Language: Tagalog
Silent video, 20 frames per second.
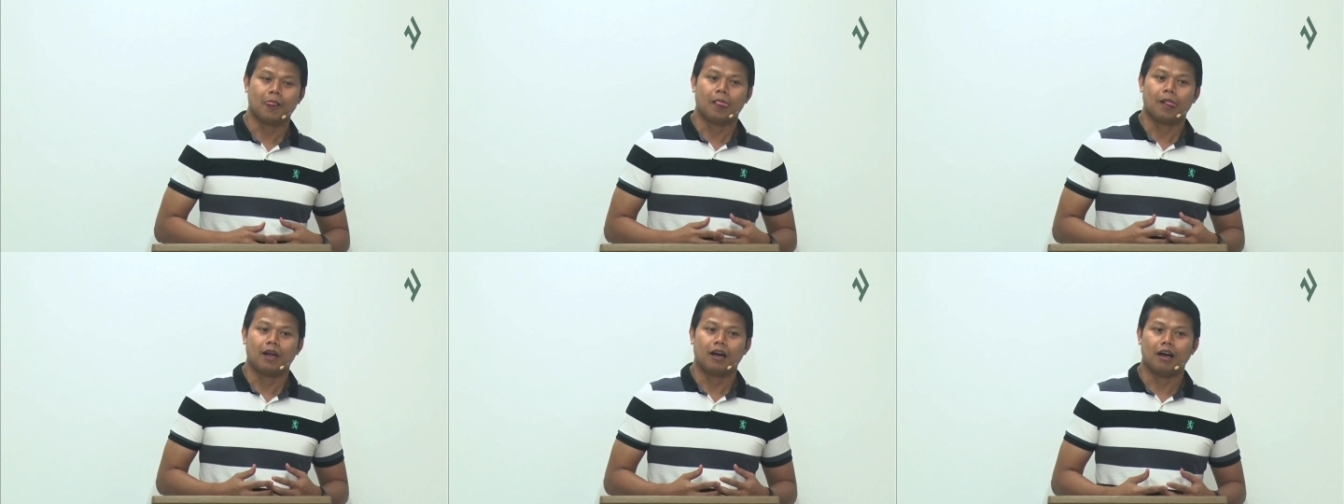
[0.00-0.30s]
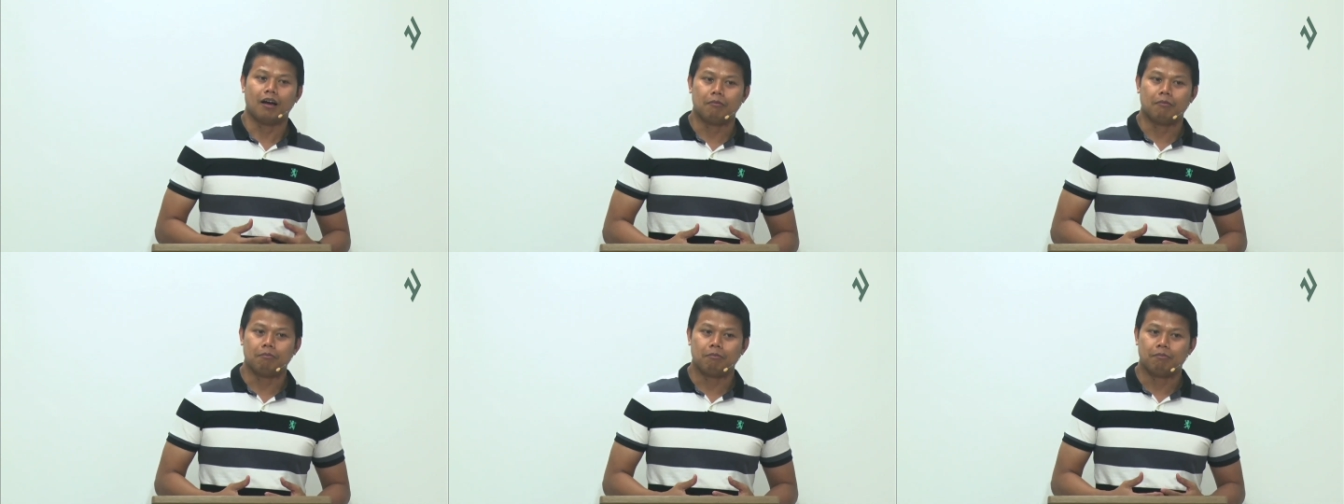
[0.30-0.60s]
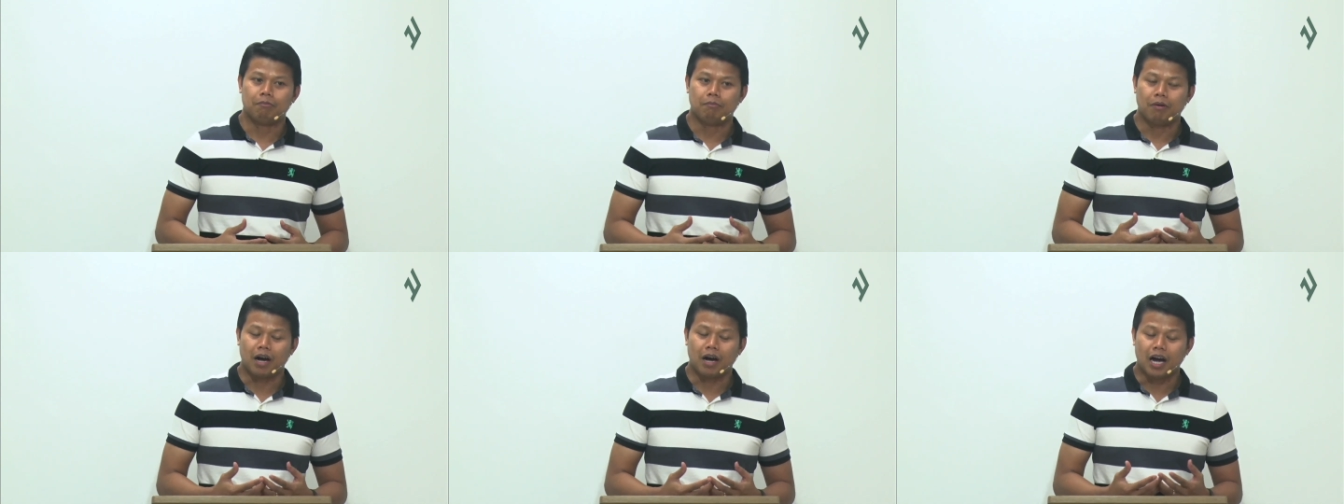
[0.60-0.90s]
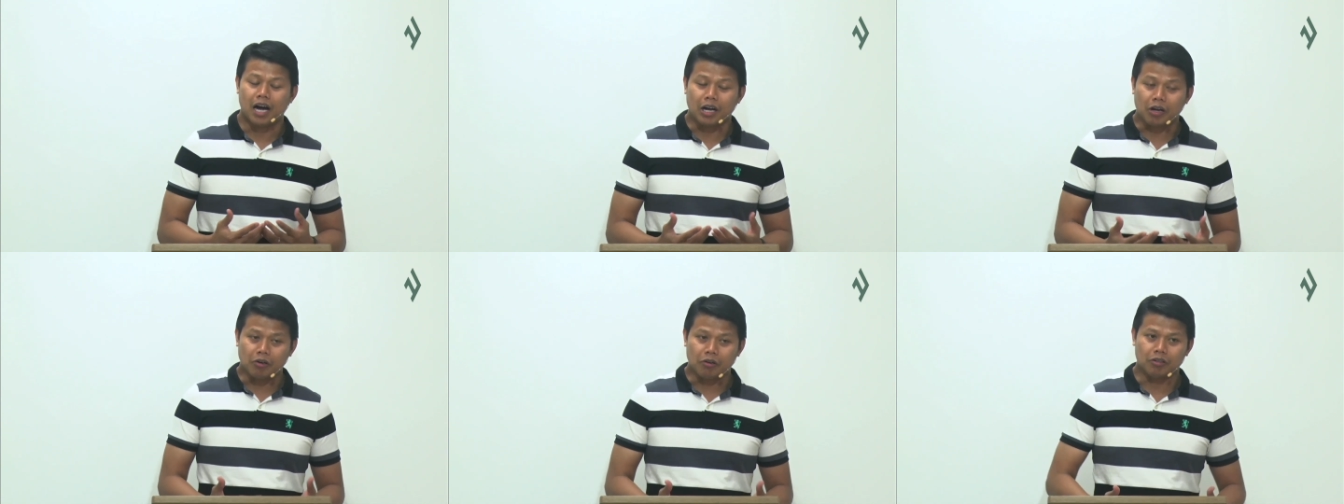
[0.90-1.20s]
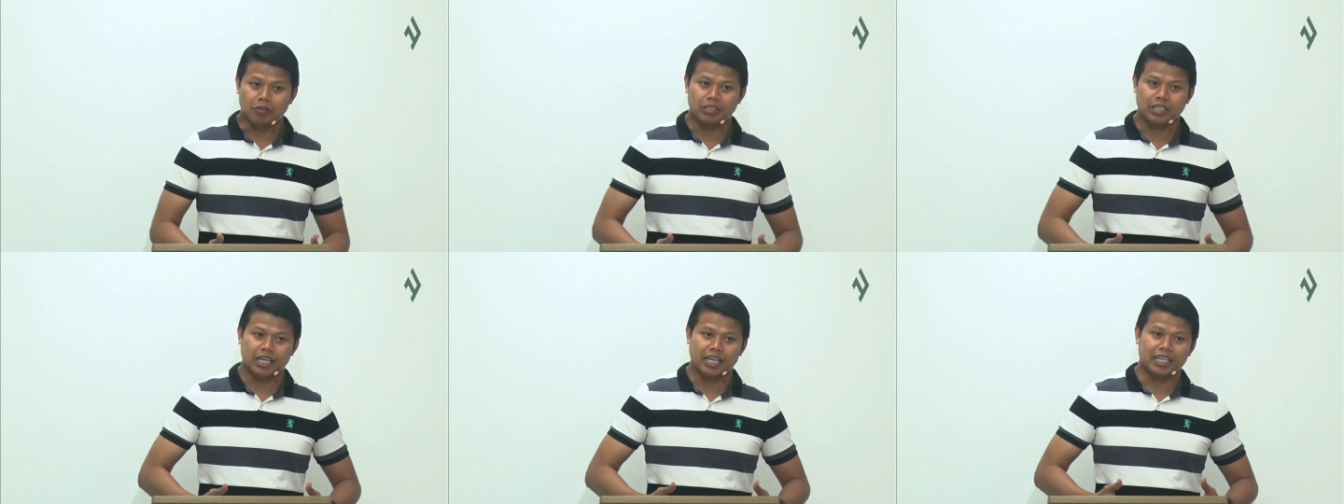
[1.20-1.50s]
uh,
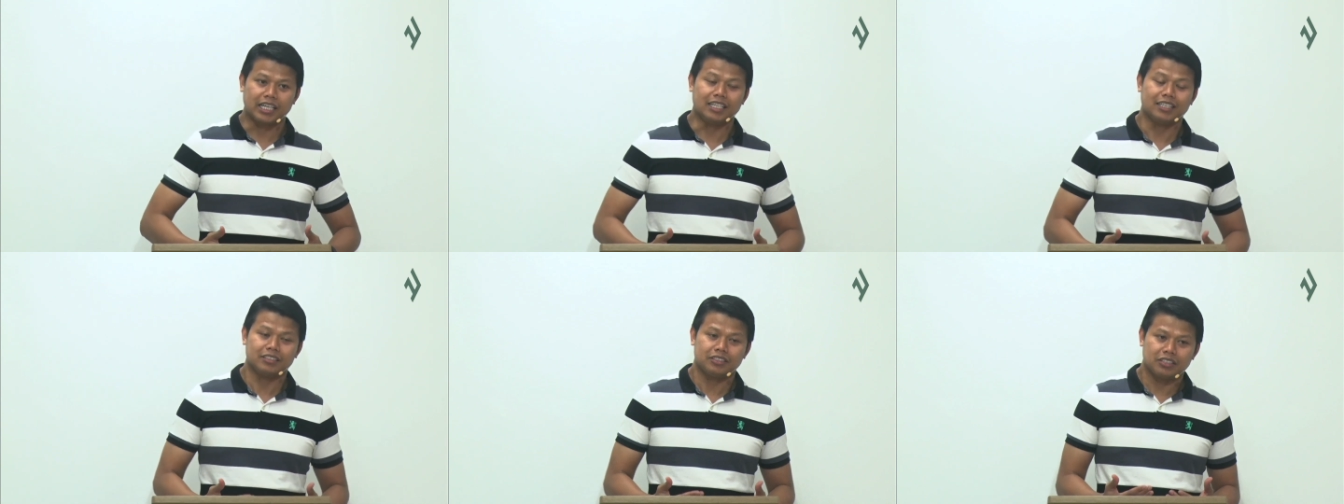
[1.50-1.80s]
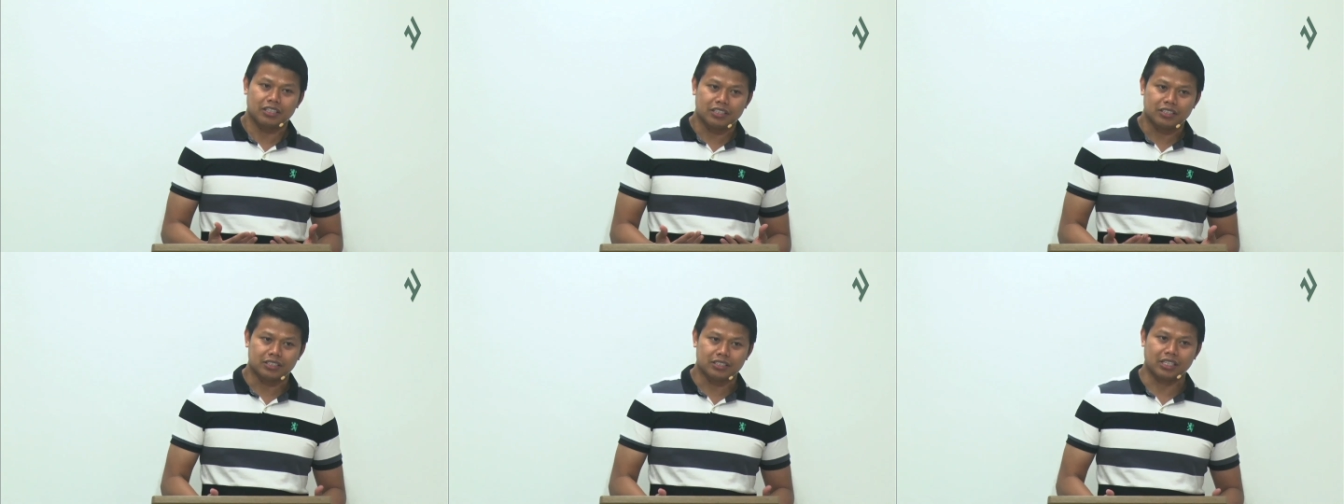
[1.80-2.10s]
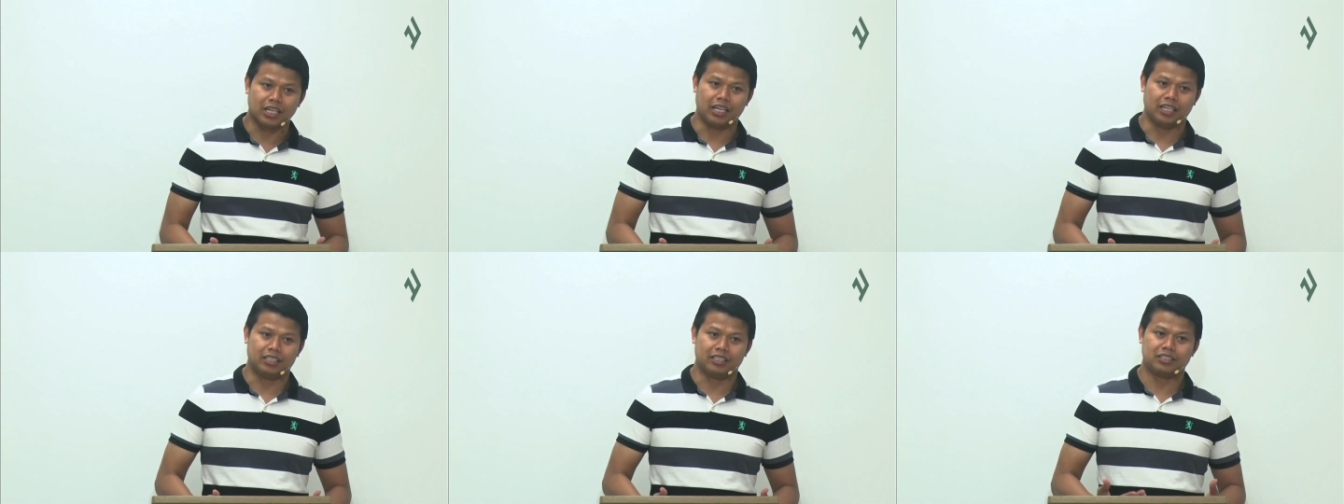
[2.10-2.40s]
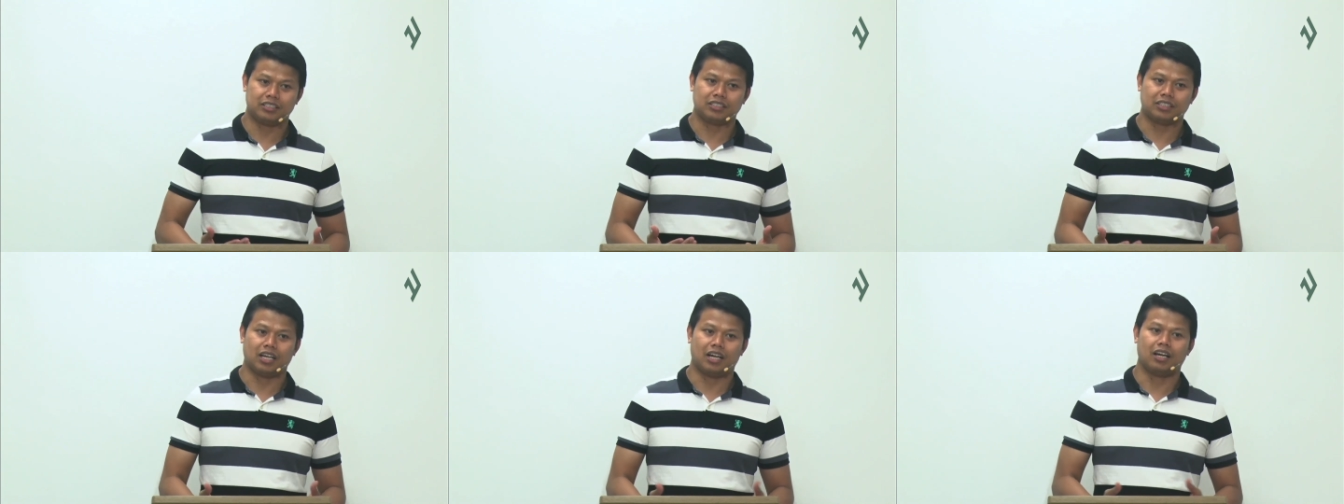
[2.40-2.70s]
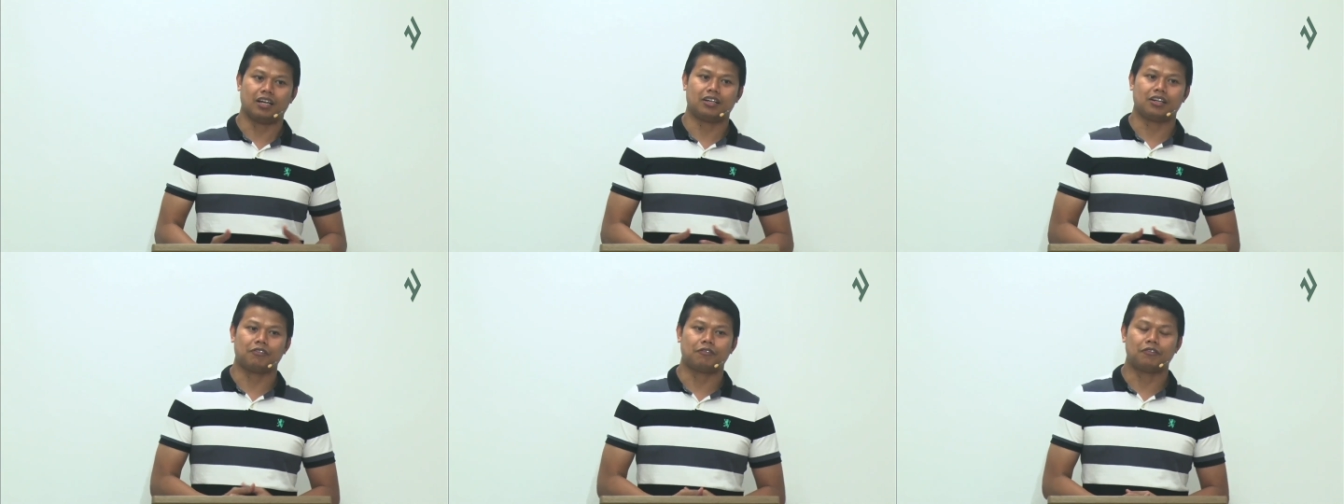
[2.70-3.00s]
bago na interested
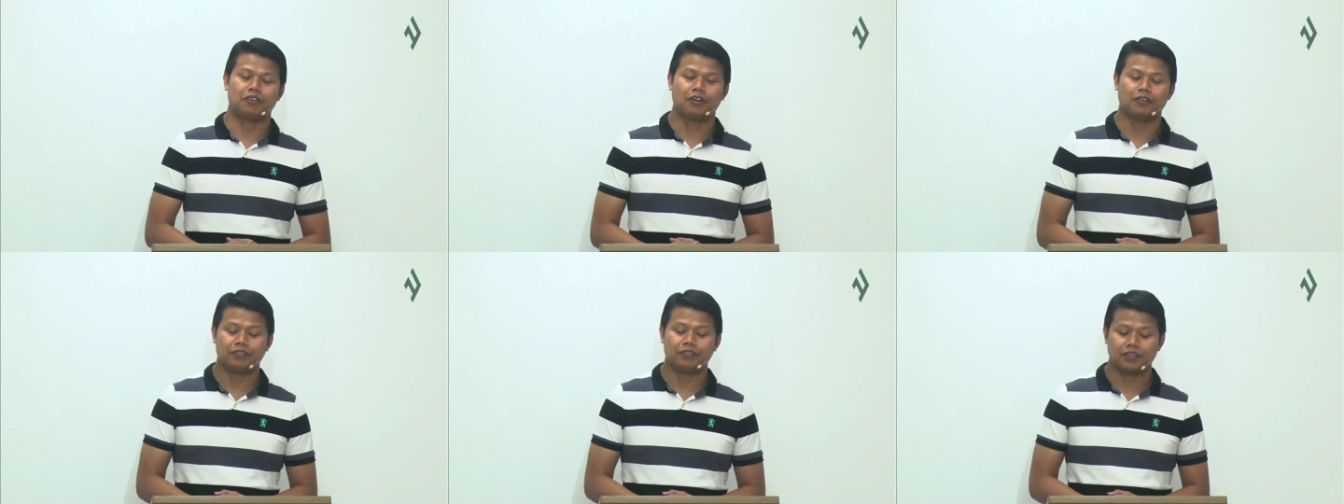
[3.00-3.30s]
sa Reformed